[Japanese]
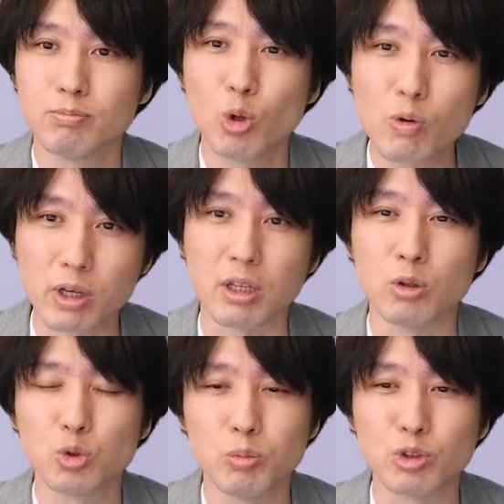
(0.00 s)
というわけで
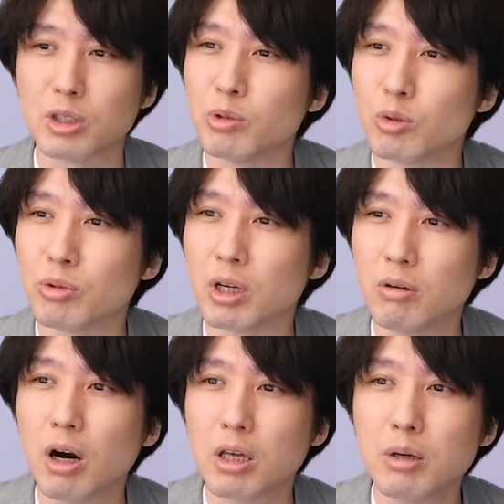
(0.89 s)
望む君の未来
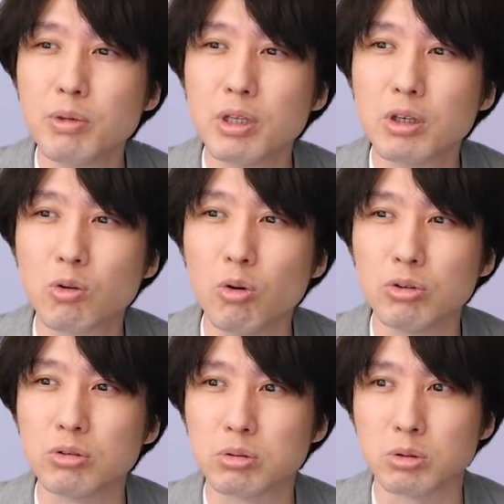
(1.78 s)
は早めに購
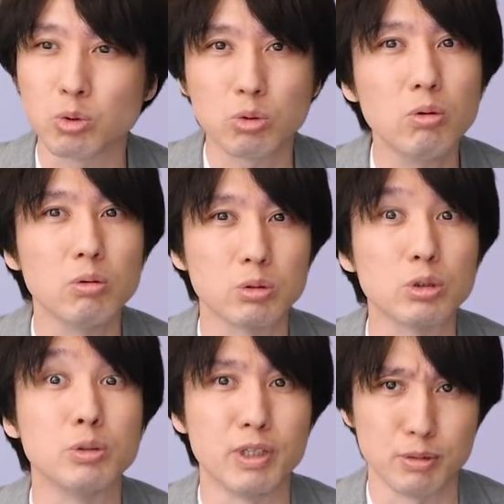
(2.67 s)
入することをお
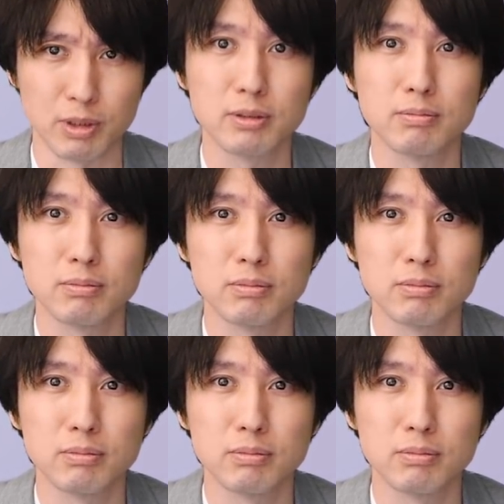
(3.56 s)
すすめします